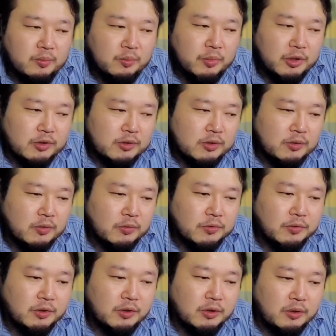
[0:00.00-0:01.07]
別に
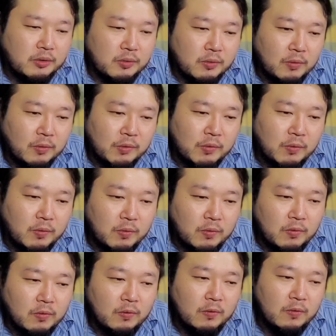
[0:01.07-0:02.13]
特に
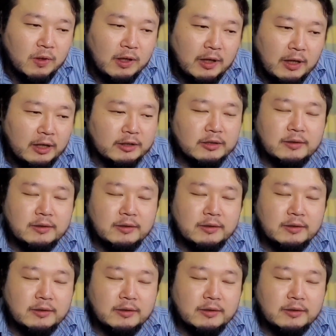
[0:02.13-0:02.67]
男がっ